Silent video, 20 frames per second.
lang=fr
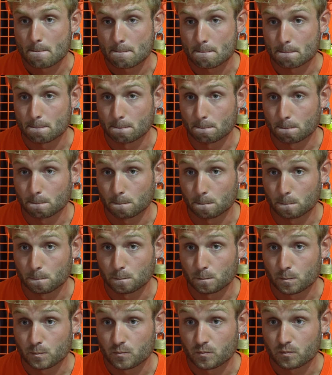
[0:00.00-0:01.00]

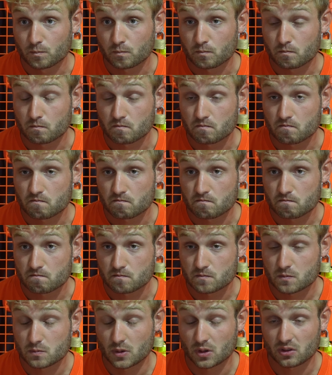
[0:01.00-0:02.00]
hmm,
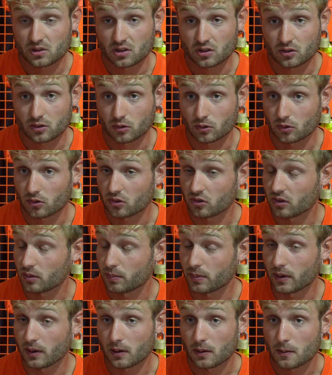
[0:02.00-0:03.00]
Bonne question, je sais
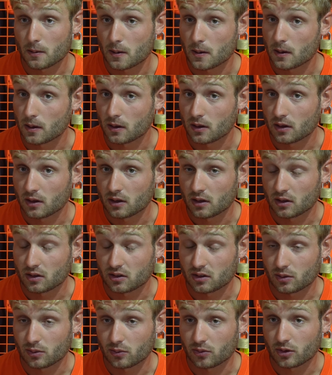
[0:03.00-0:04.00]
pas.
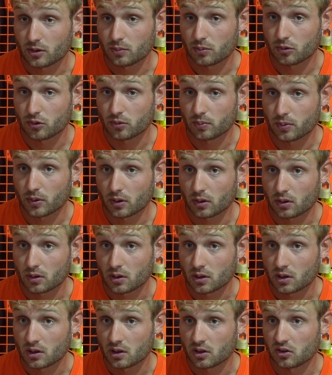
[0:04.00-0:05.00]
Ce qui me fait le plus peur,
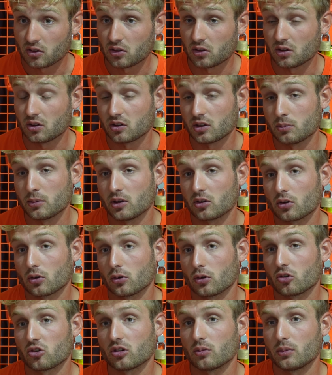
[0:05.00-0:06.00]
c'est mettre en
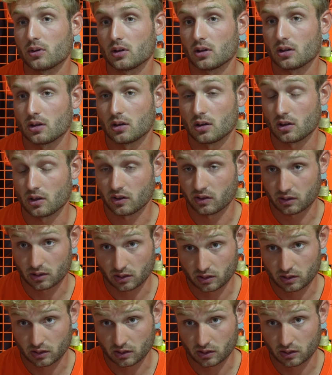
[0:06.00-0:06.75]
danger mes,